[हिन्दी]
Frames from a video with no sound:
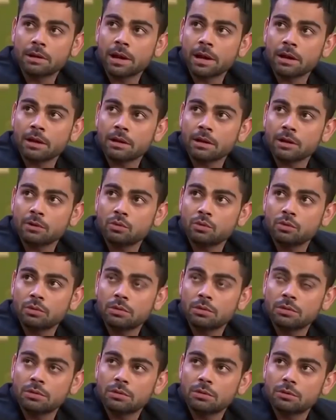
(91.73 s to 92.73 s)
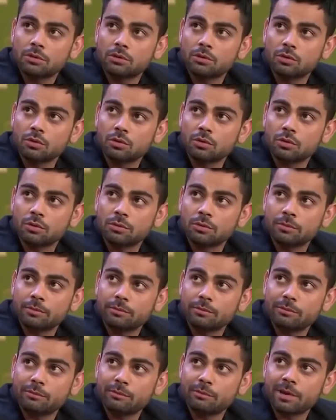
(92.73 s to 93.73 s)
कि क्या कर रहा है तू तो
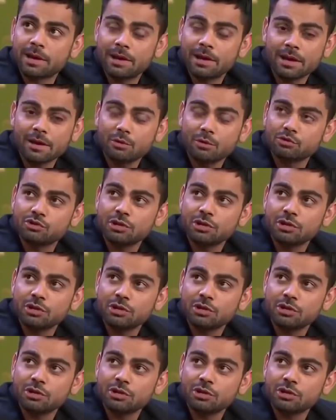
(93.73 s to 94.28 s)
मैं क्या